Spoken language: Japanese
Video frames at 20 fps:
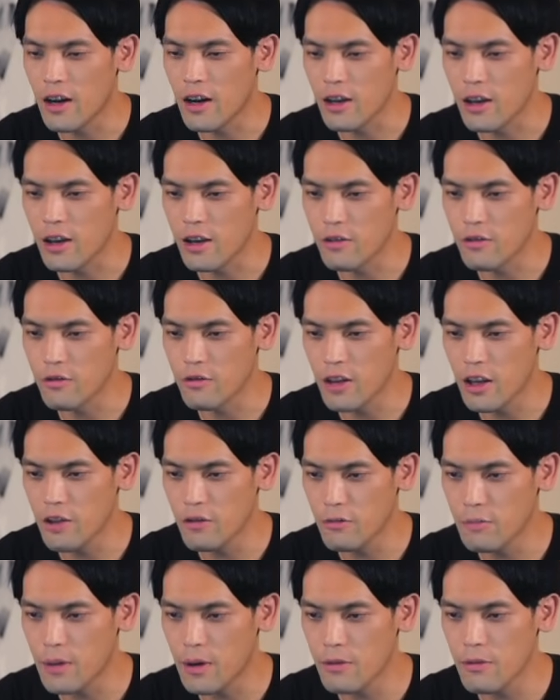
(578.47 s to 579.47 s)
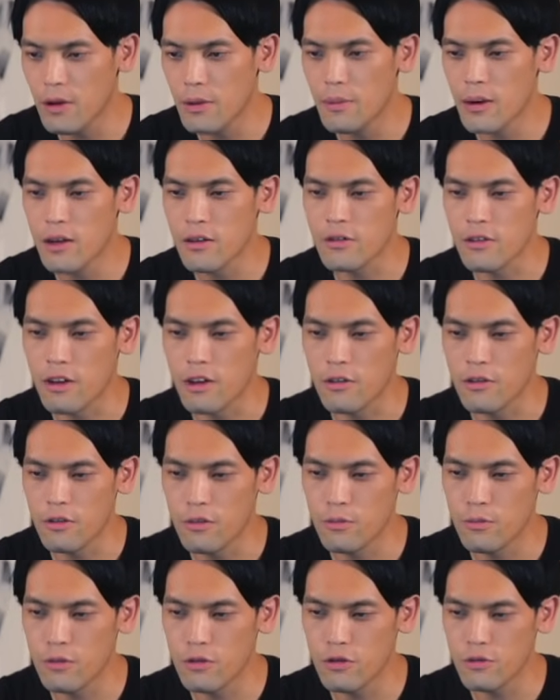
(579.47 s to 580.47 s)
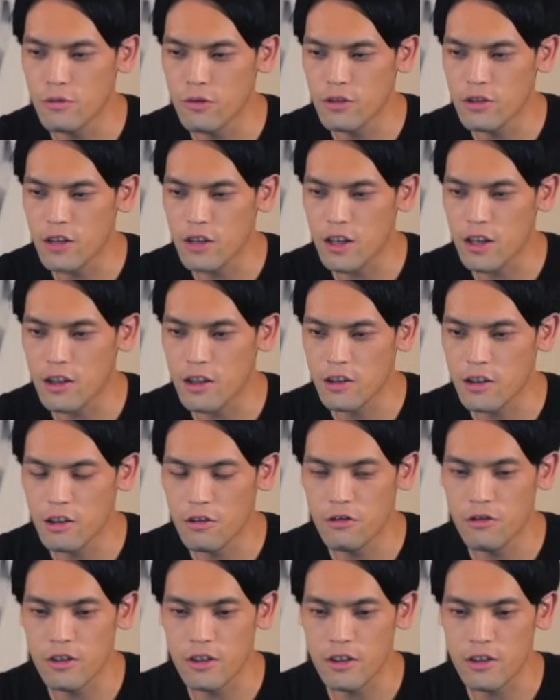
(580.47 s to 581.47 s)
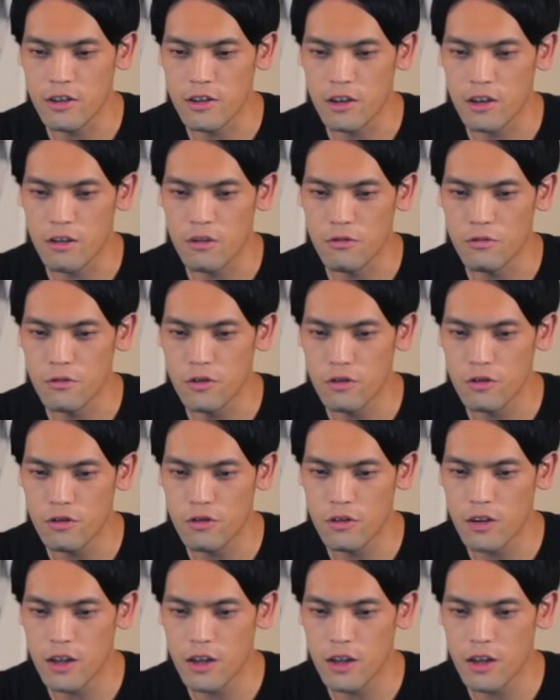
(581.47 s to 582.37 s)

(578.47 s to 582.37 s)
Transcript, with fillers: はいあとナノパワーバンクねこれ僕も使ってるんですけども小